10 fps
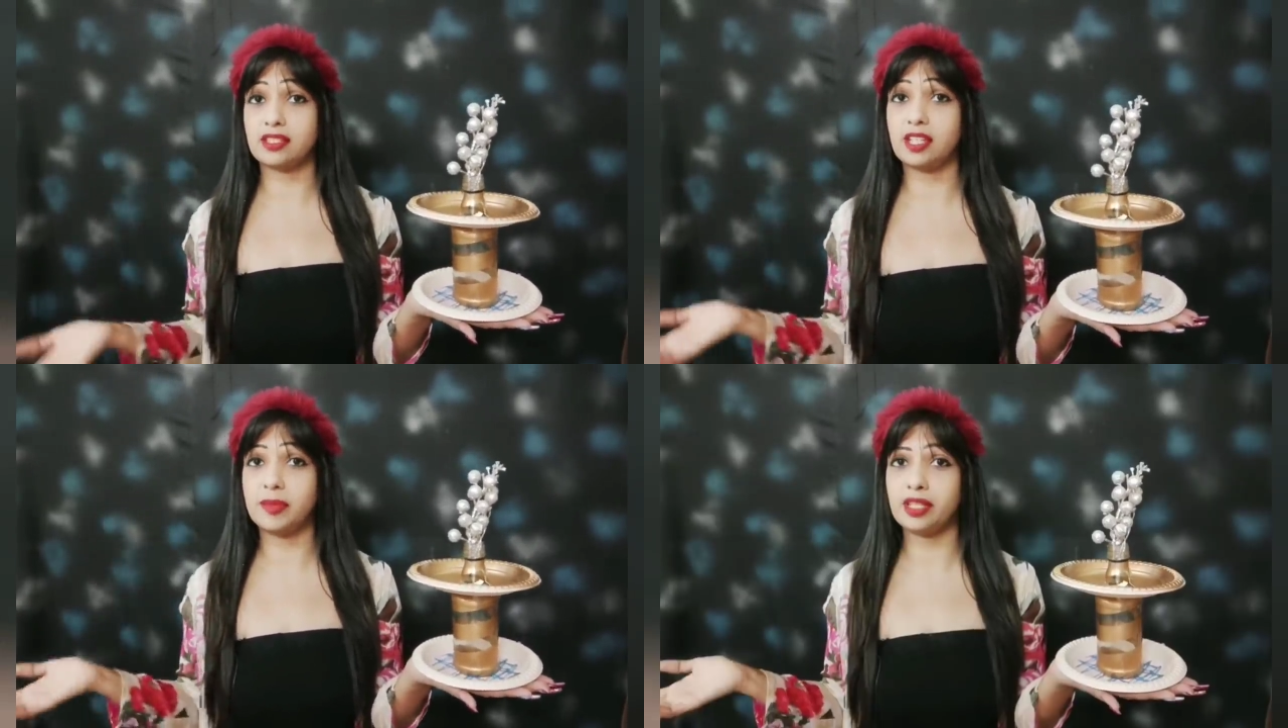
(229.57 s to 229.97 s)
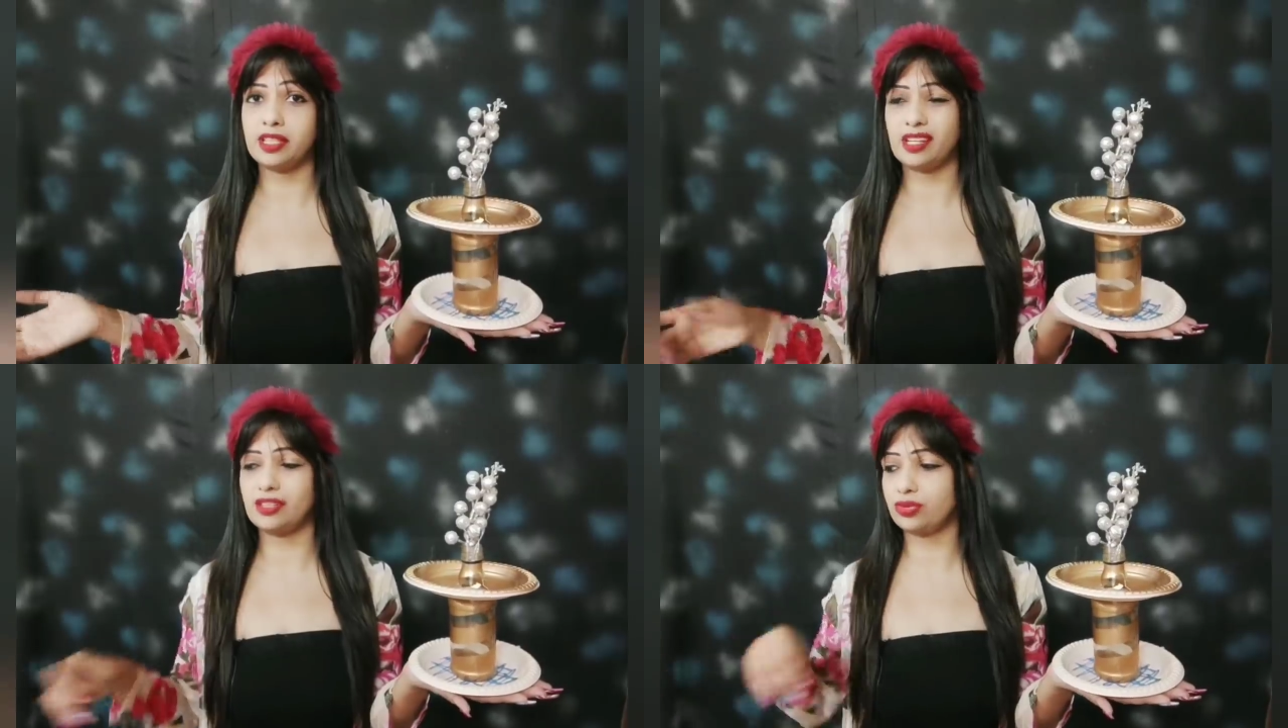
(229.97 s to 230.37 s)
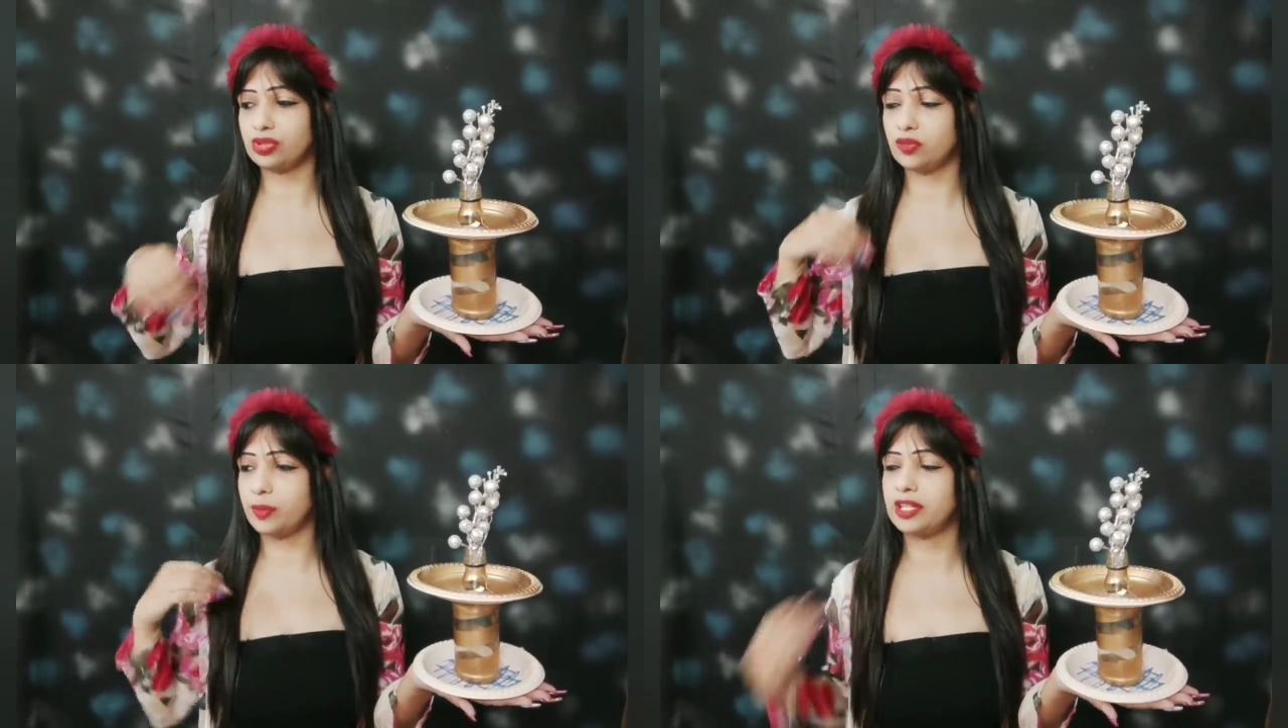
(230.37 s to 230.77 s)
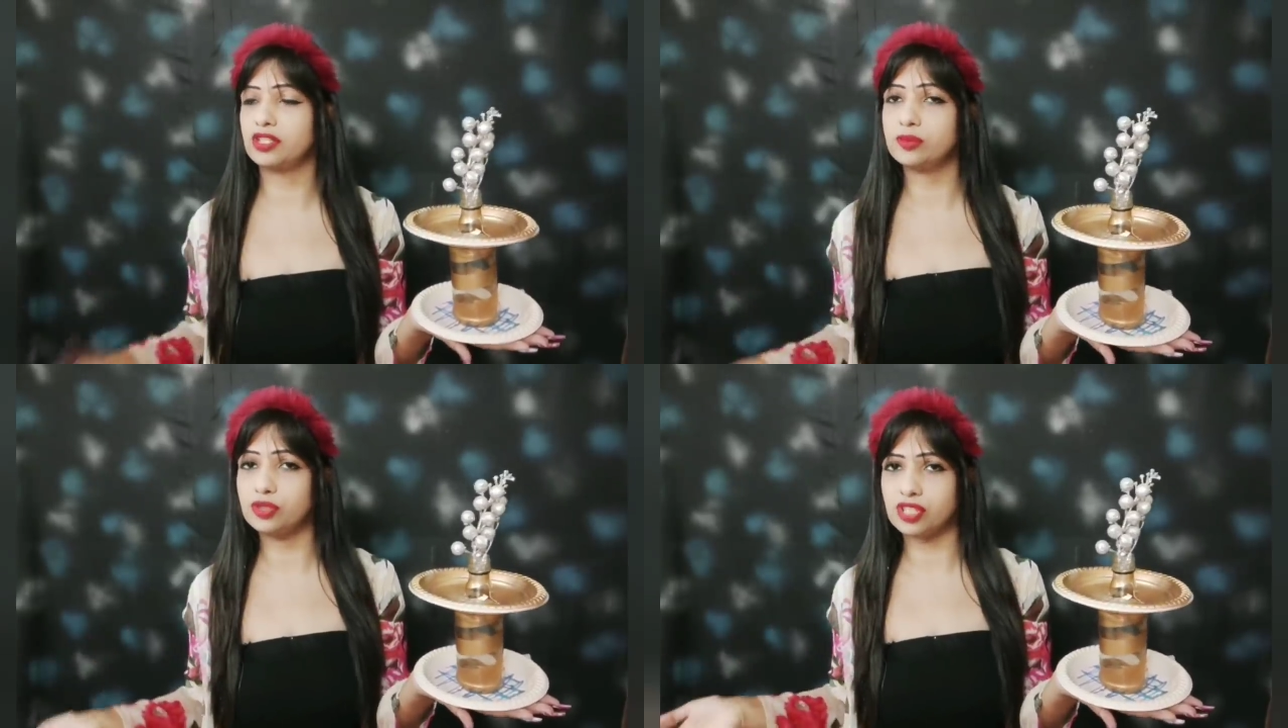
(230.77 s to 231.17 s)
नहीं मिलती है इधर उधर वो पड़ी
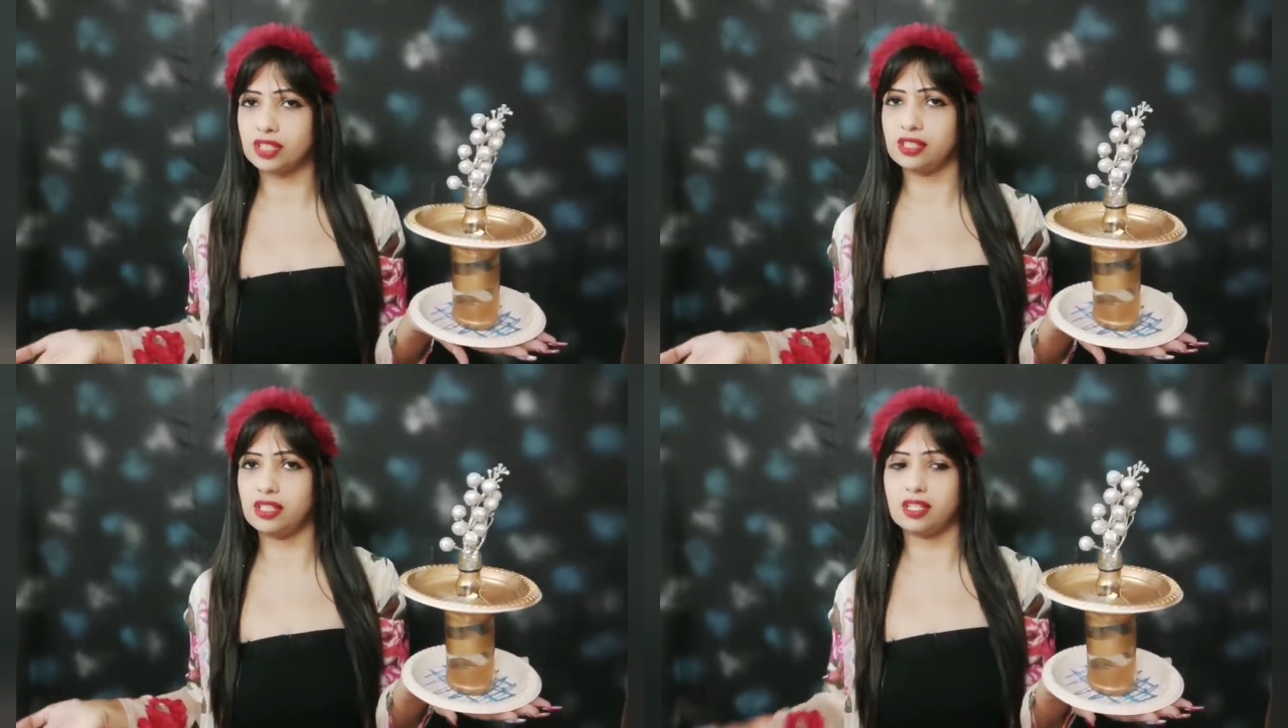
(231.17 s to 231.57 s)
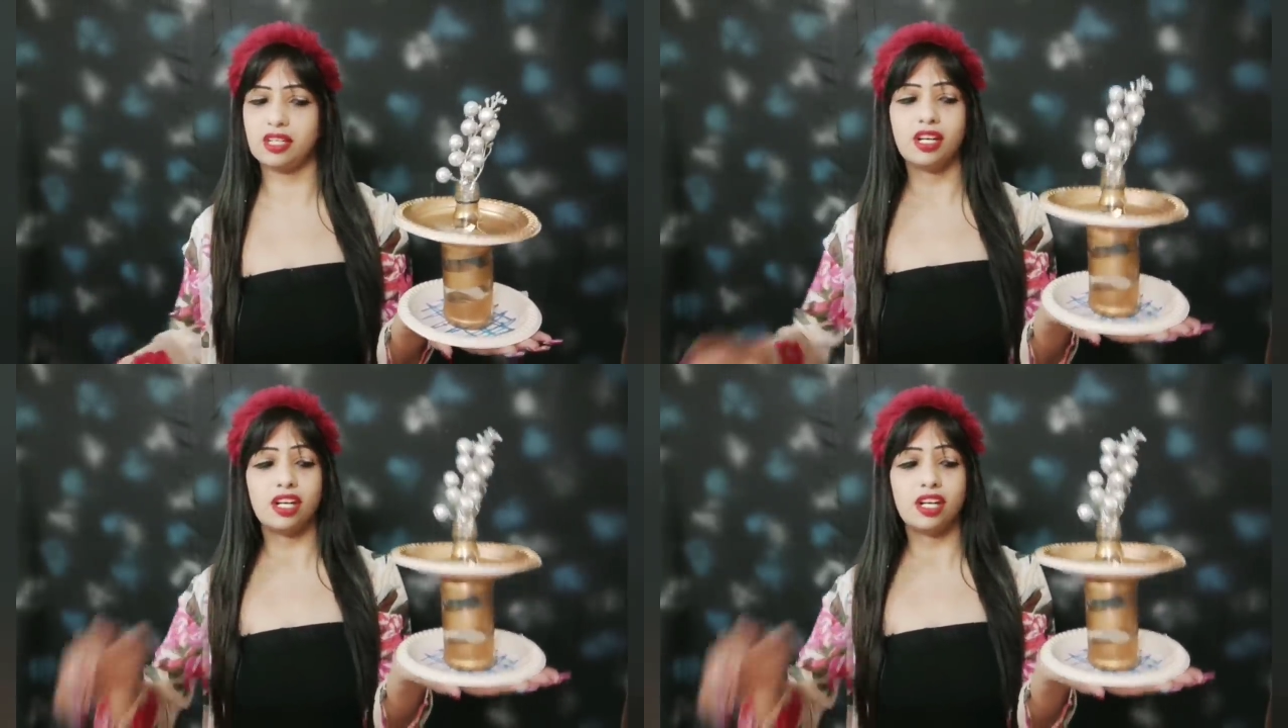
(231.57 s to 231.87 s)
गुम हो जाती हैं